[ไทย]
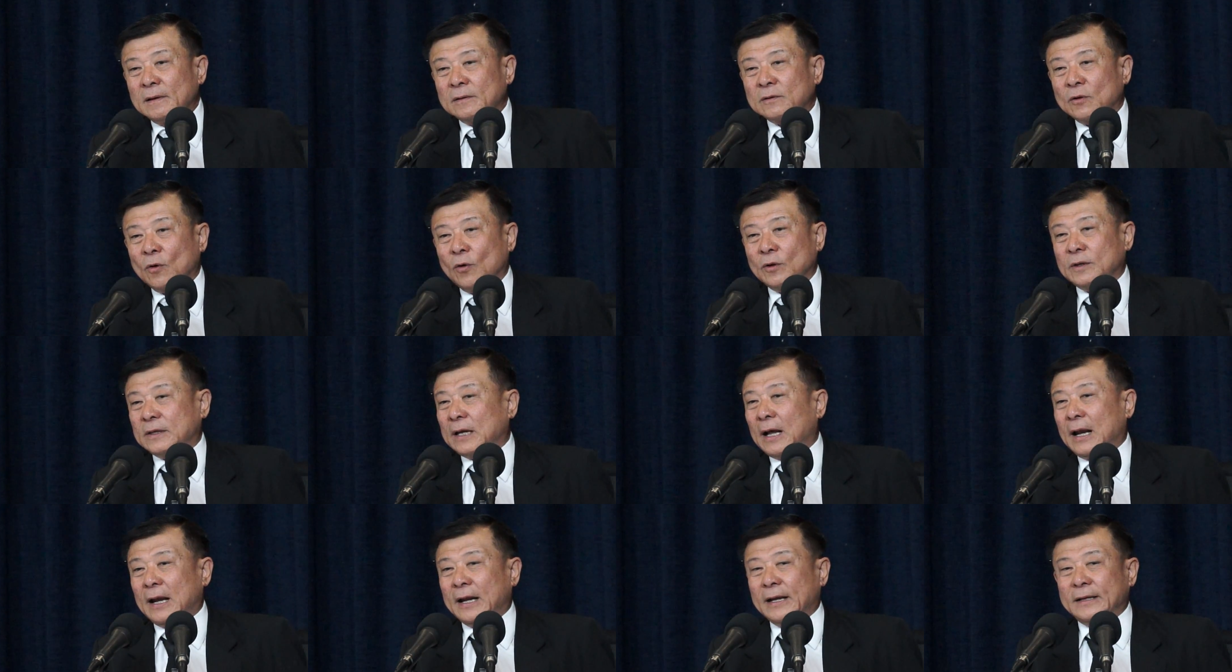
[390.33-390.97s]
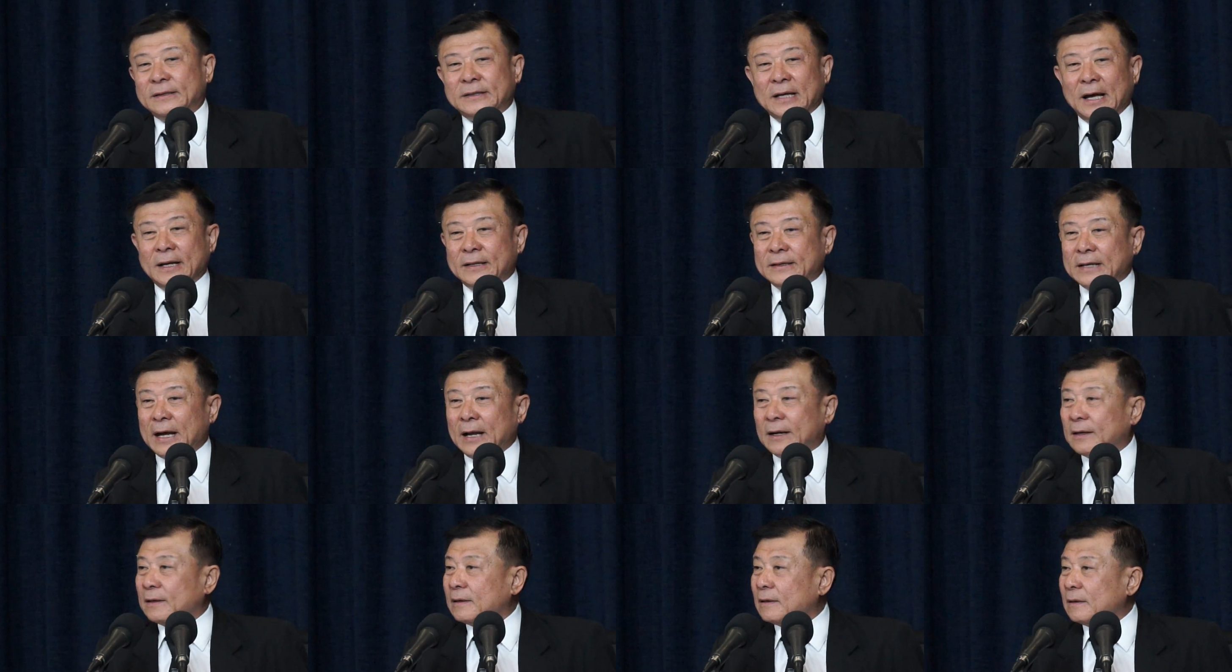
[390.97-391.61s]
ทุจริต
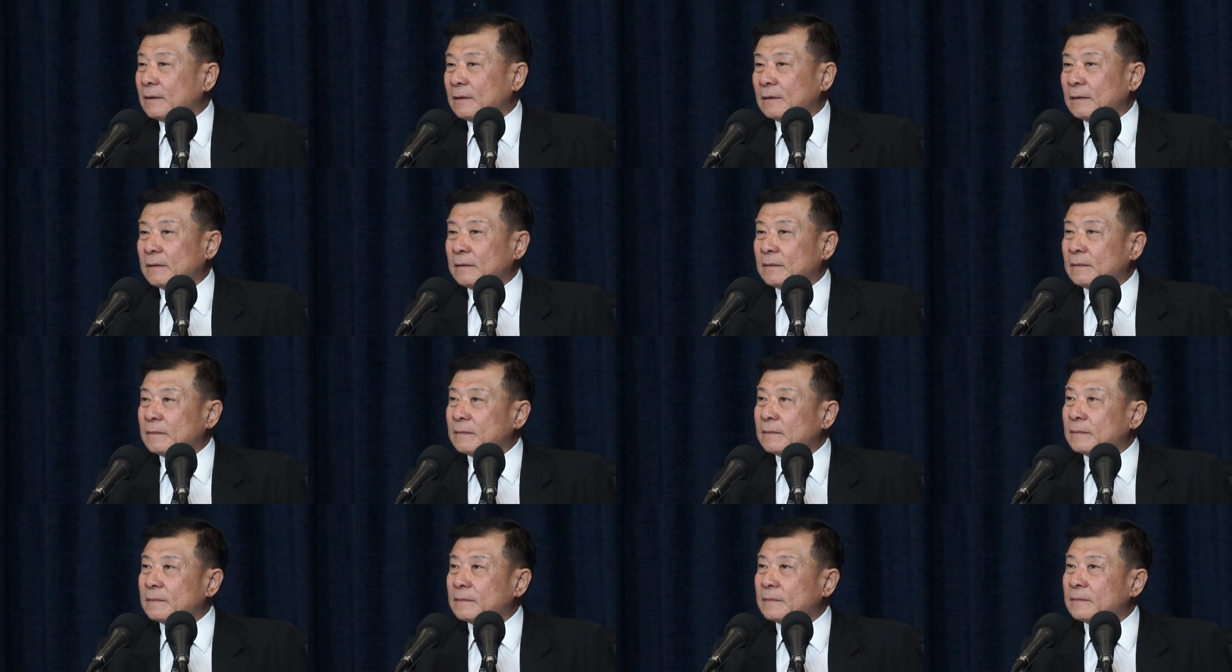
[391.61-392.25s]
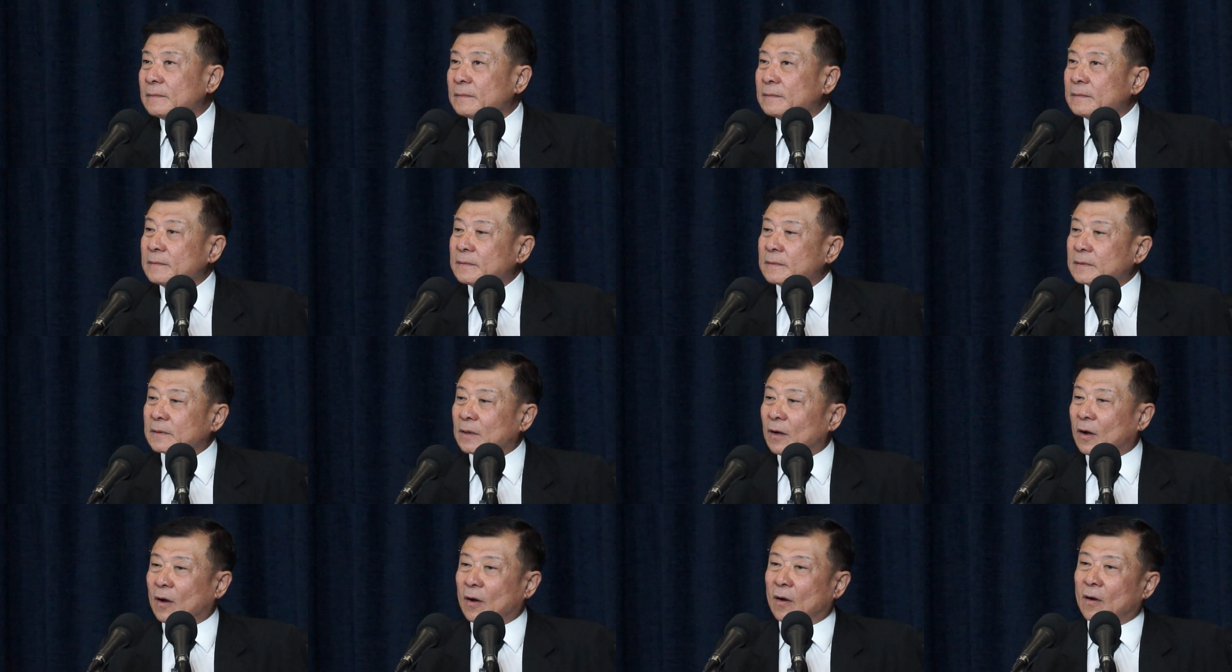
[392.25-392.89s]
ชั
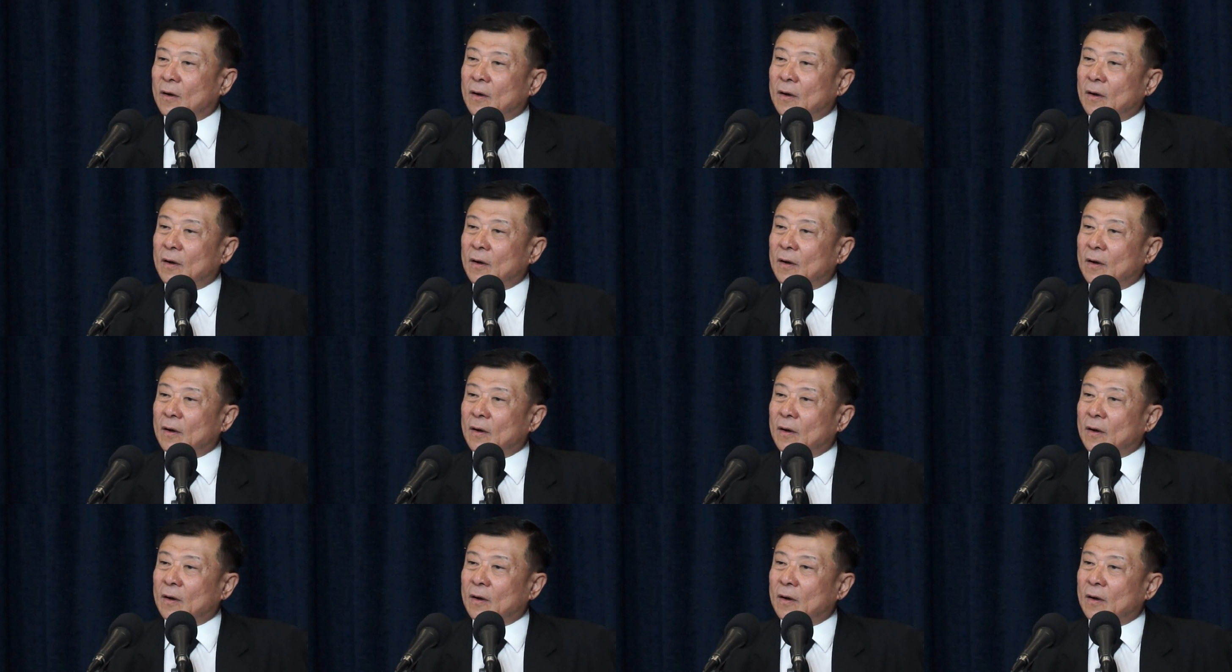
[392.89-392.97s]
ดๆก็